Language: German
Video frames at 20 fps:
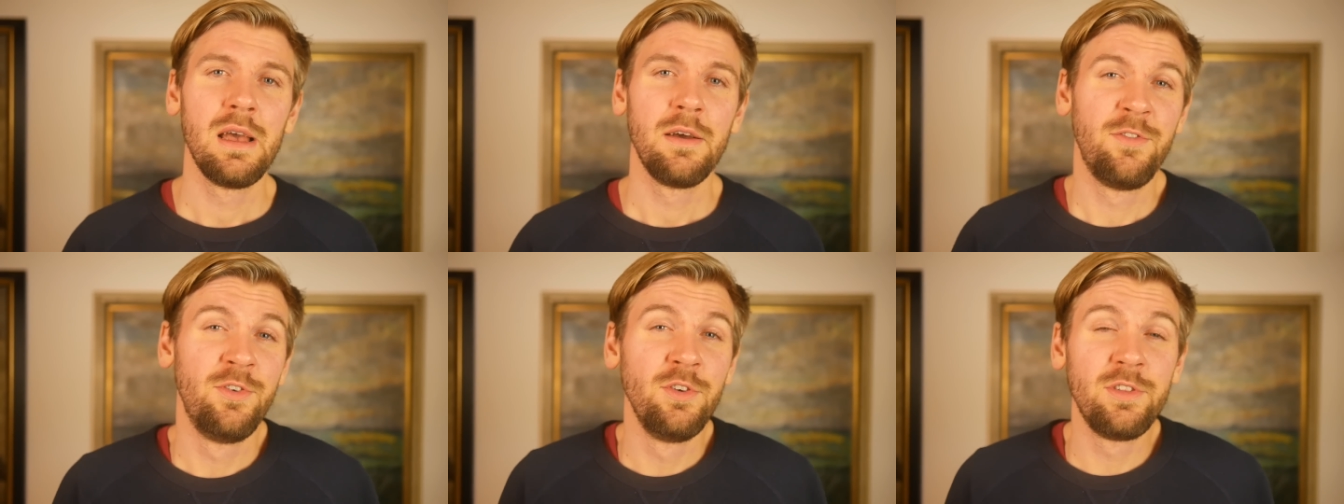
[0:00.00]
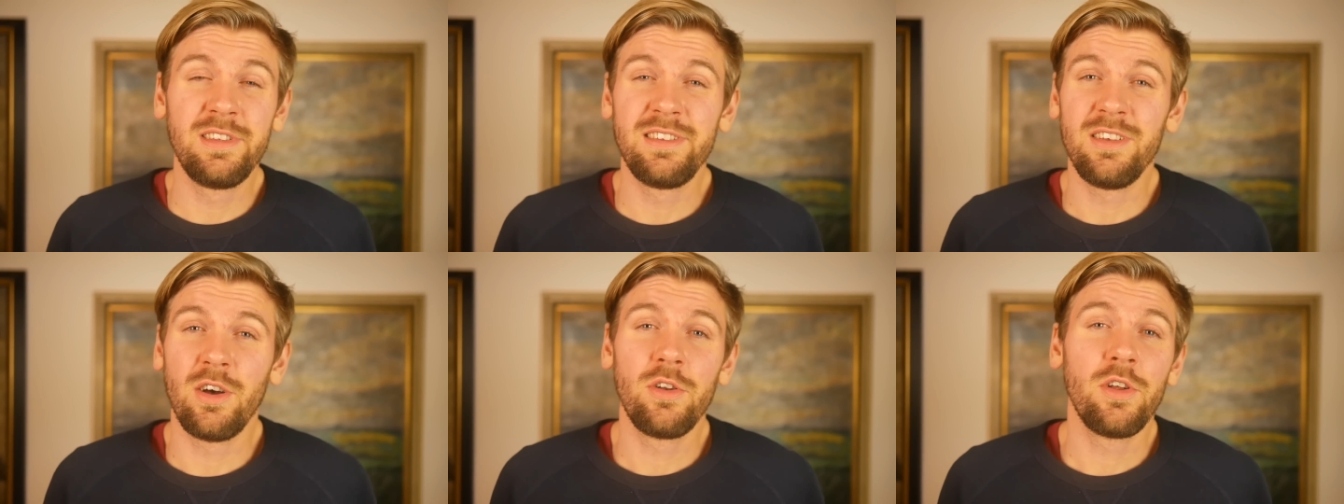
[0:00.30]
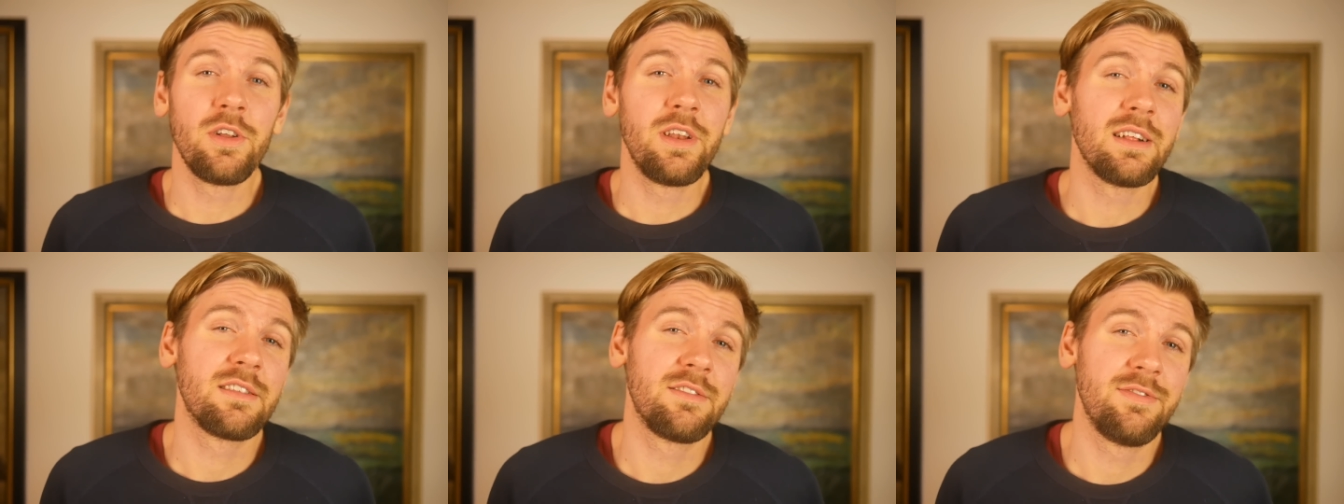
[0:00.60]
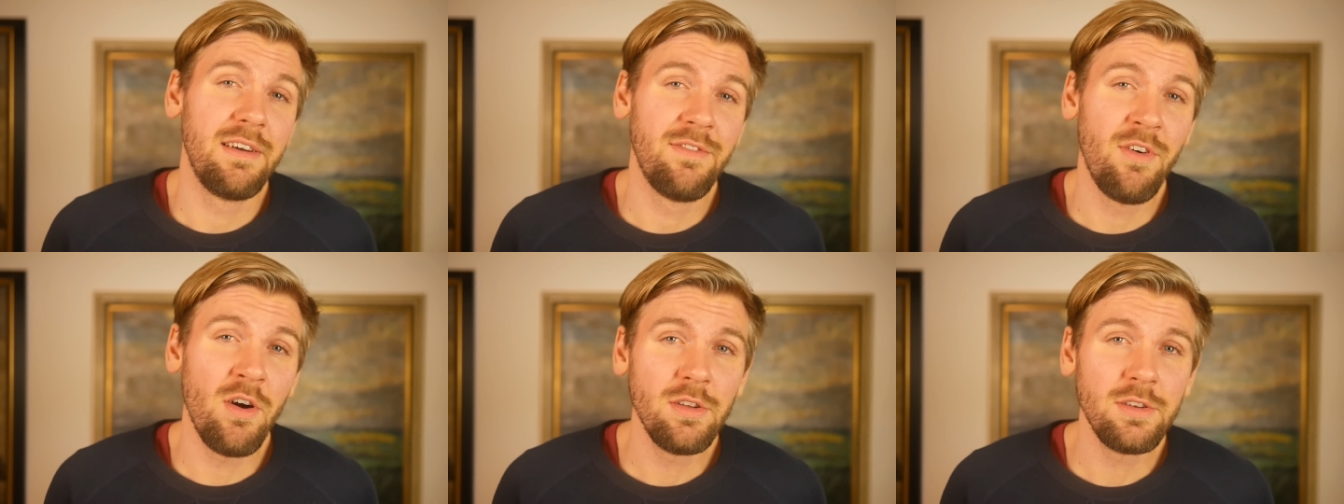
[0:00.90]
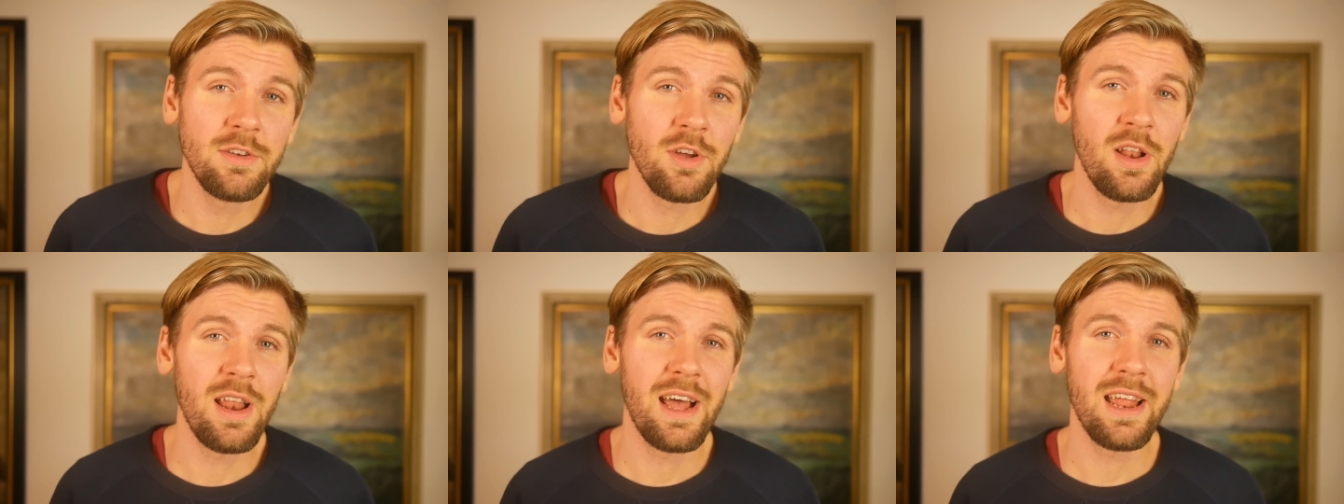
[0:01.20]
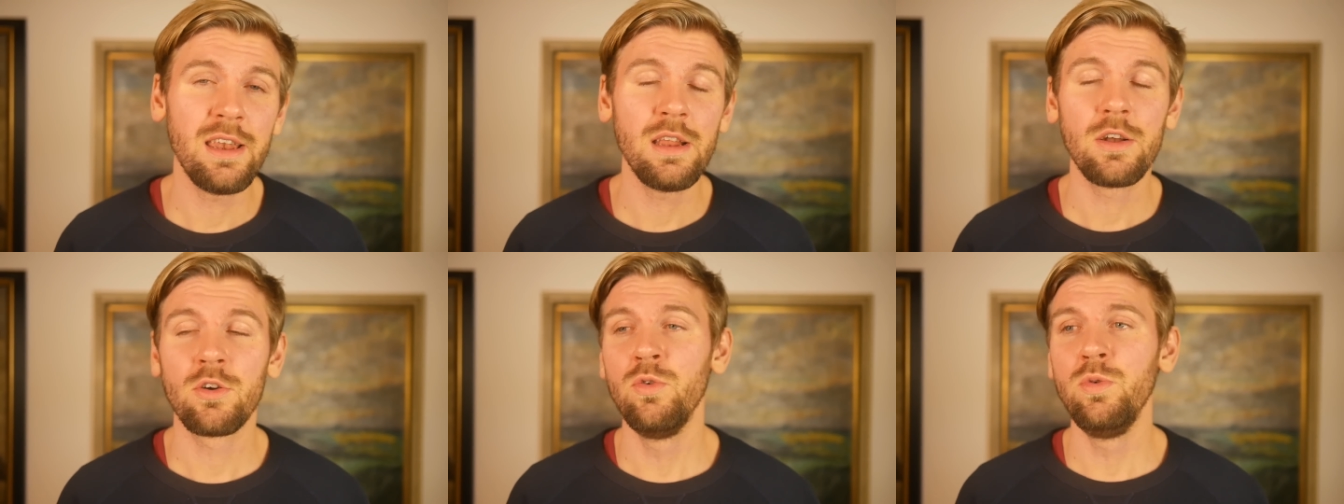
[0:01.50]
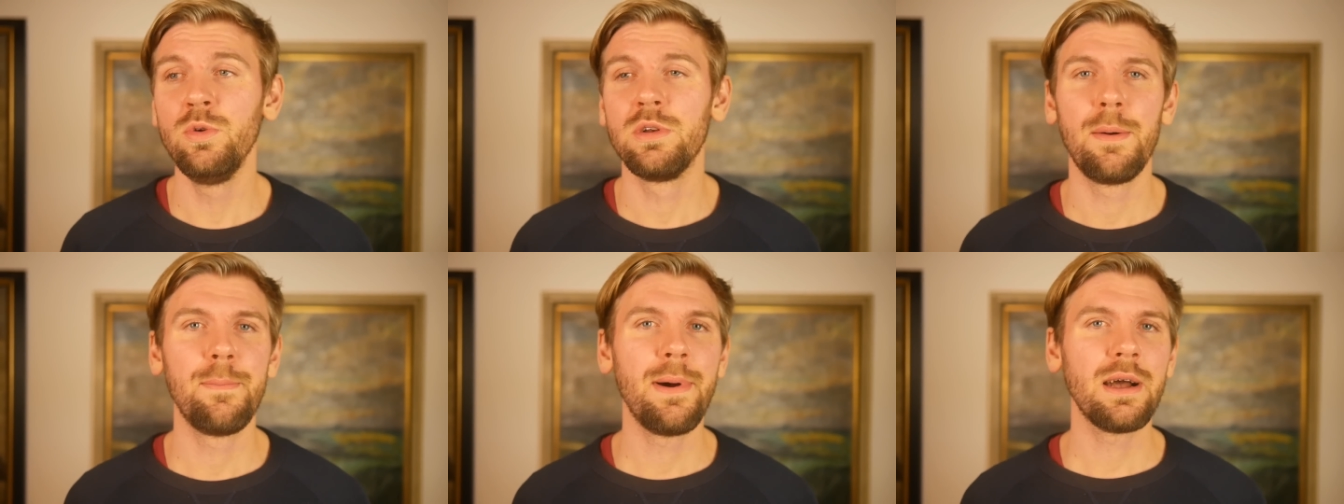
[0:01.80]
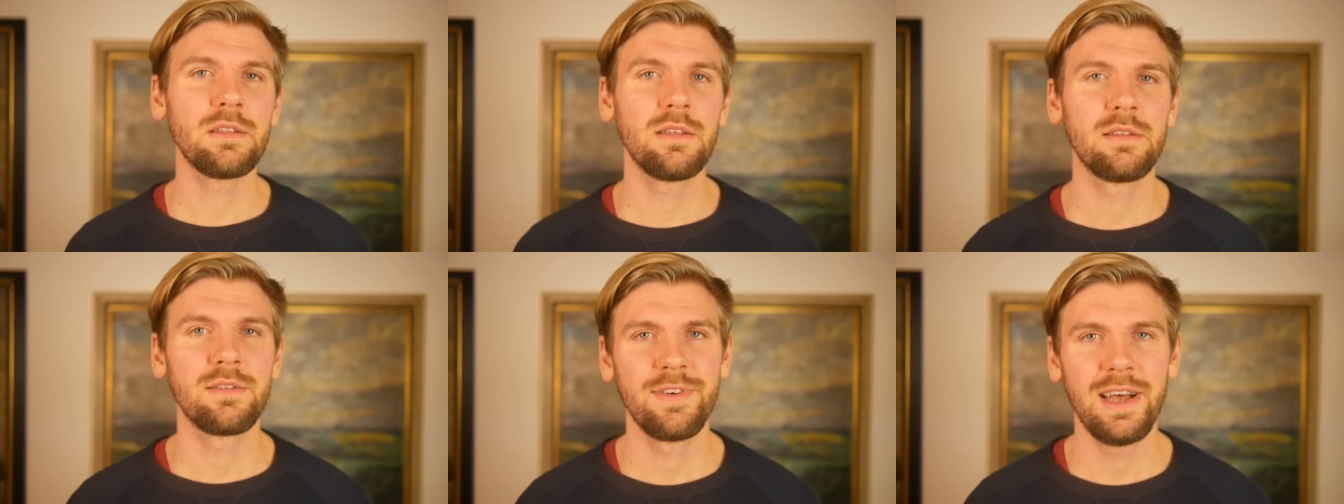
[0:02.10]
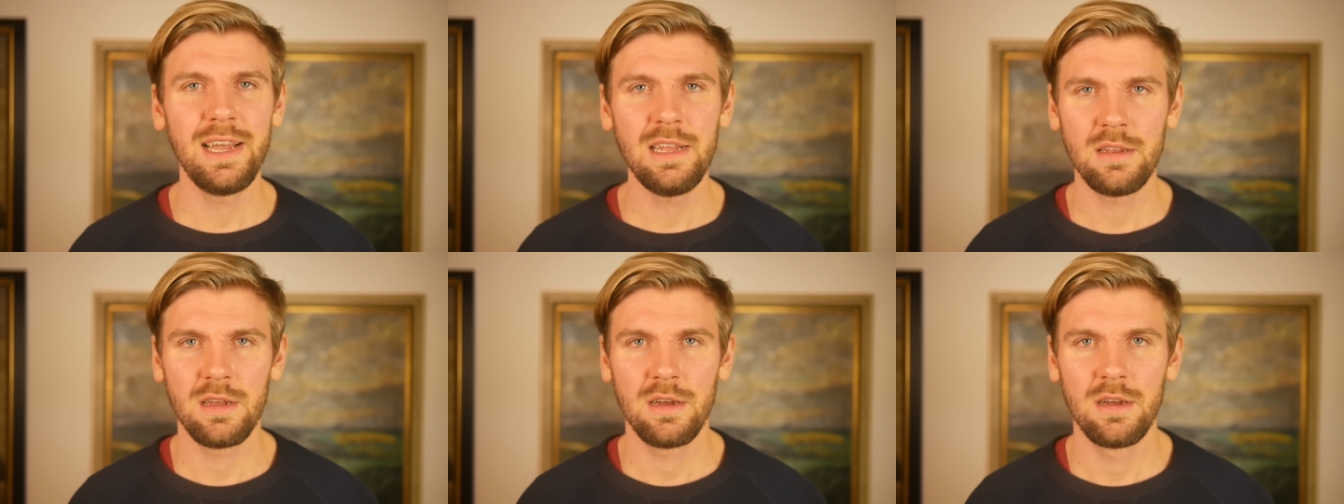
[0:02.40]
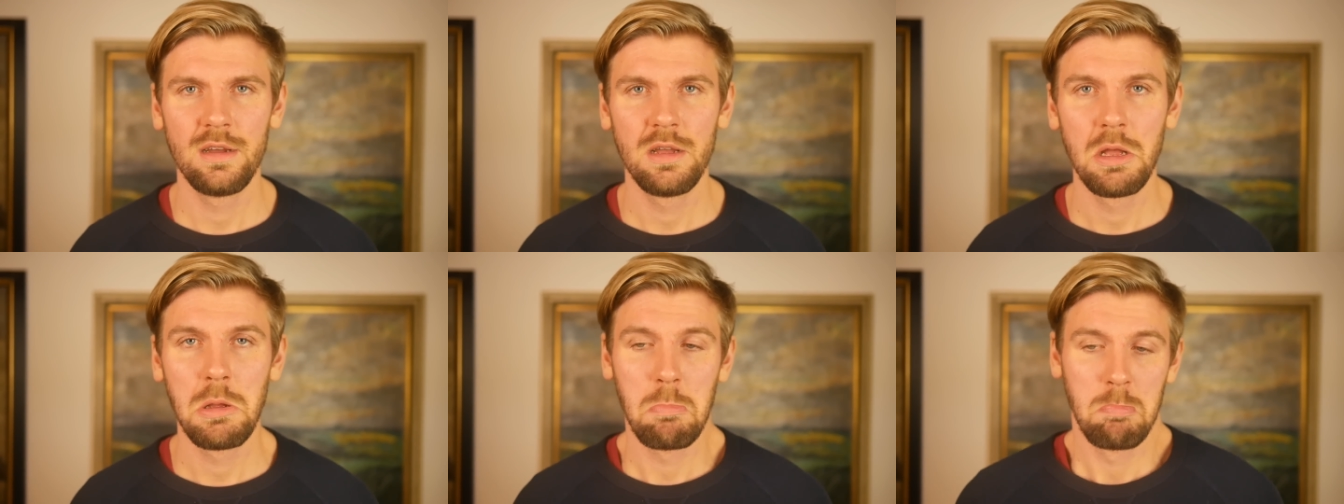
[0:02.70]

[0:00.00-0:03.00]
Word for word: Fühlt es sich auch noch nach zwei Wochen toll an? Cool, dann mach das weiter.